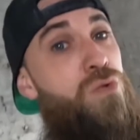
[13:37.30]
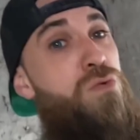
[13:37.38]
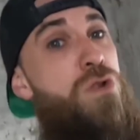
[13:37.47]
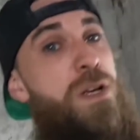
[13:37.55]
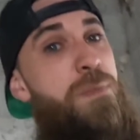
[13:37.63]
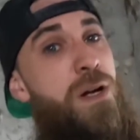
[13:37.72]

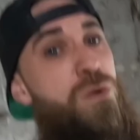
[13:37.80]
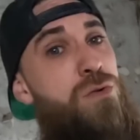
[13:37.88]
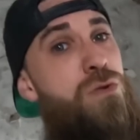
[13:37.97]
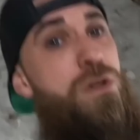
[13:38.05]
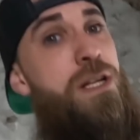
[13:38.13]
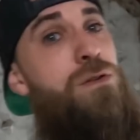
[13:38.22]
tous les
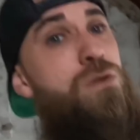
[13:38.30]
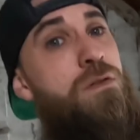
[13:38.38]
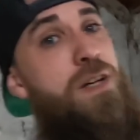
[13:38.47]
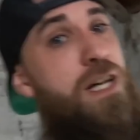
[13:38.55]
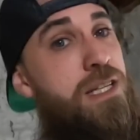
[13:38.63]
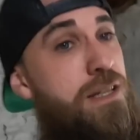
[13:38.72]
ballots de laine de
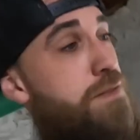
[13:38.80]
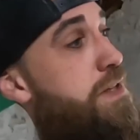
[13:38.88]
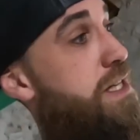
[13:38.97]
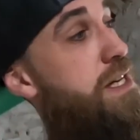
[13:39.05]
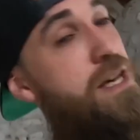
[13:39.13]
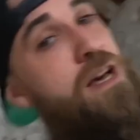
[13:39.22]
verre qu'il y
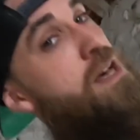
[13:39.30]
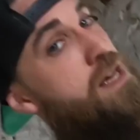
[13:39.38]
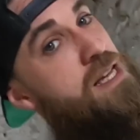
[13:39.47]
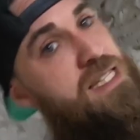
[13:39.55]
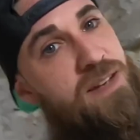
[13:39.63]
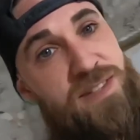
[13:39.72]
avait.
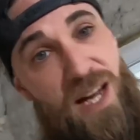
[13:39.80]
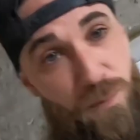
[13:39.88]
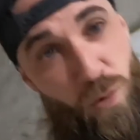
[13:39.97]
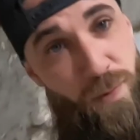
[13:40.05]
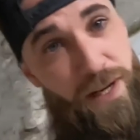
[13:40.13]
Ça faisait un bon